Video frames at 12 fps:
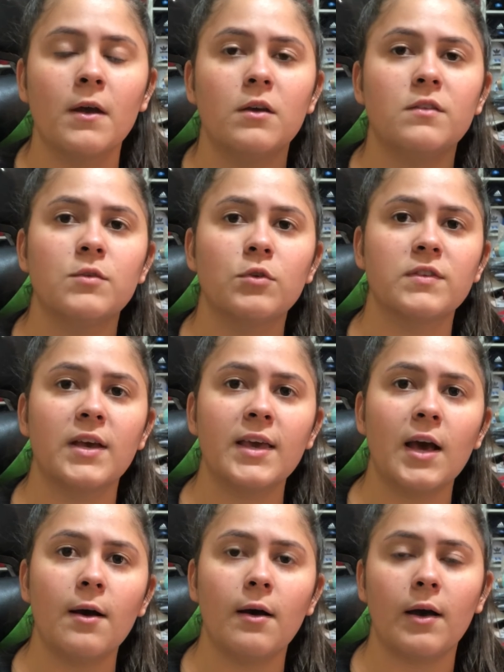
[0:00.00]
E se você
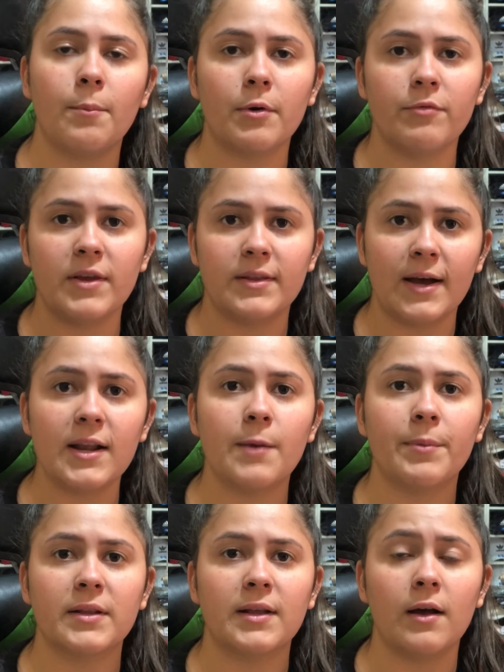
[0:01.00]
quer aproveitar, né,
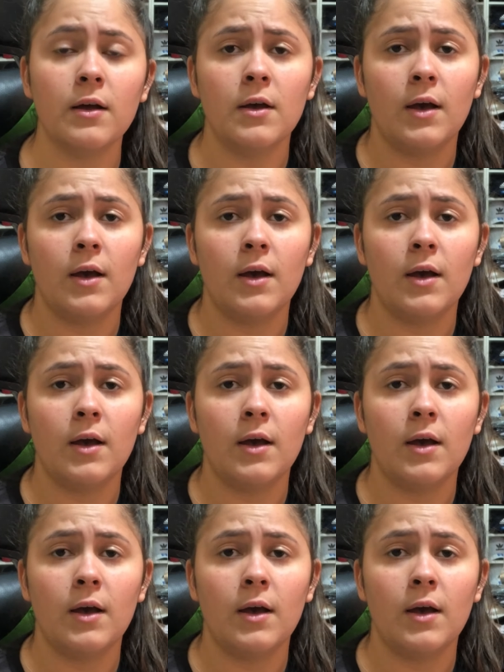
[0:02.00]
pra estar tá,